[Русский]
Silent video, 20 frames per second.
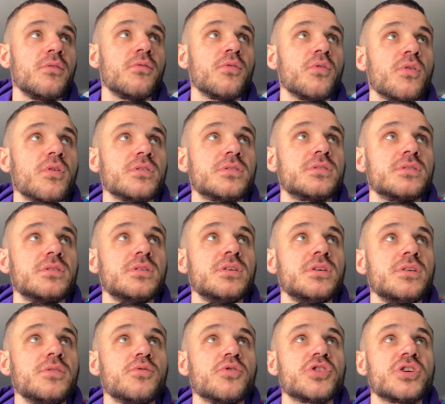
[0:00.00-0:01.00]
Вот,
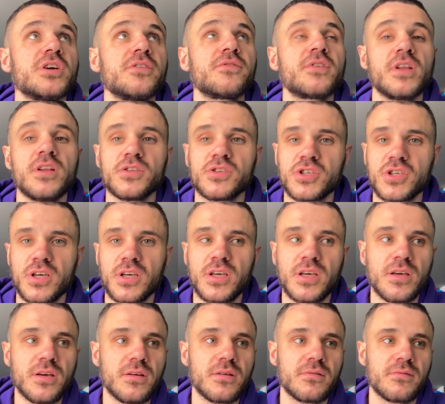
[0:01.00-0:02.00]
и уже в
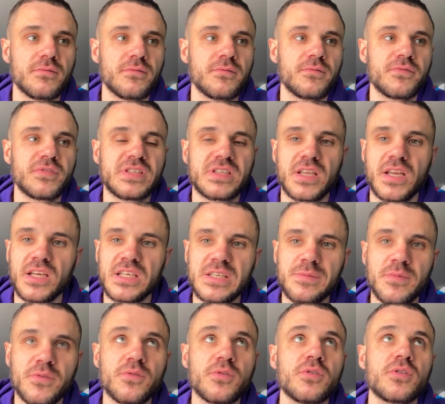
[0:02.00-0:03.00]
Геленджике
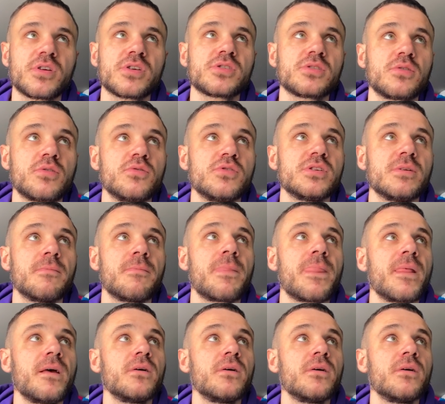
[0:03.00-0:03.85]
встретим его и разгрузим.